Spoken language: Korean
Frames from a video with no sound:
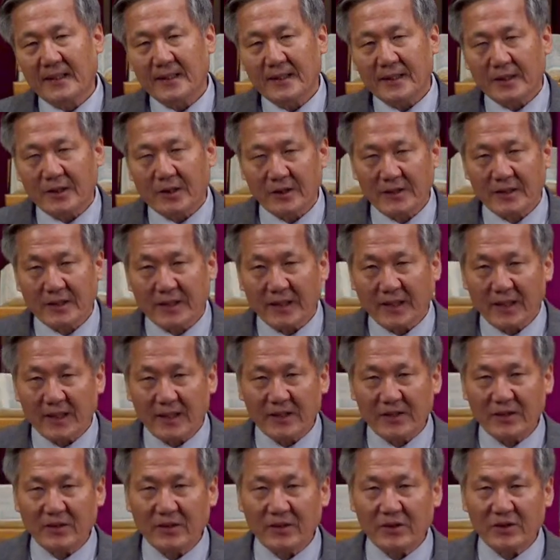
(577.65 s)
이것에
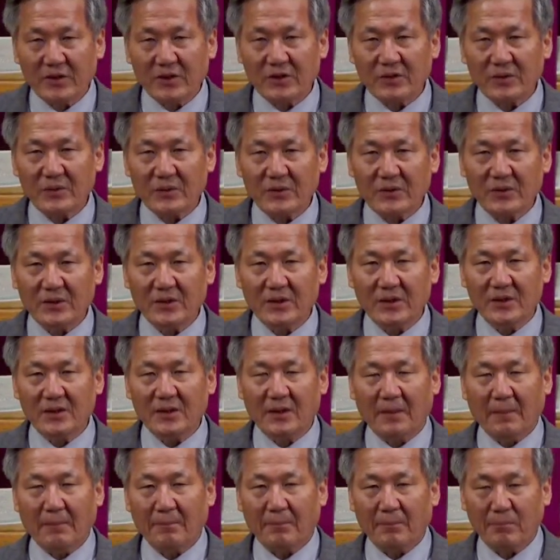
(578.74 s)
대해서
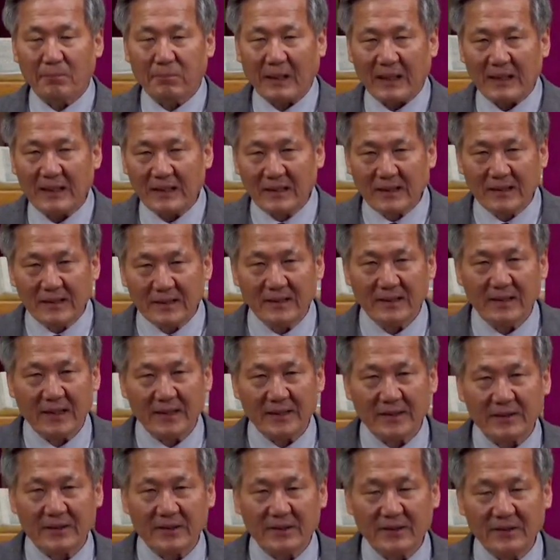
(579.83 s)
친구들은
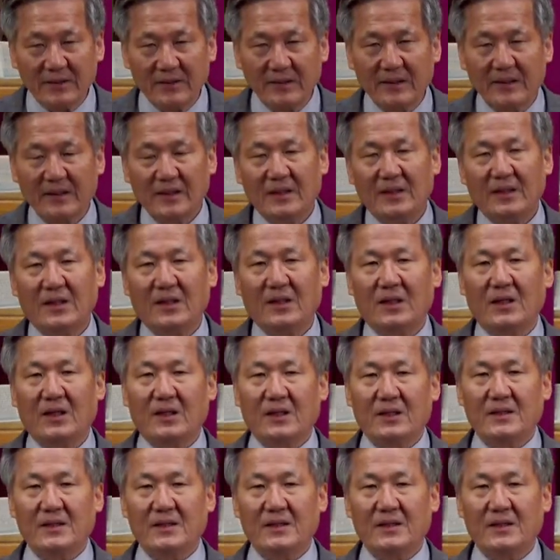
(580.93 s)
발끈해서 아,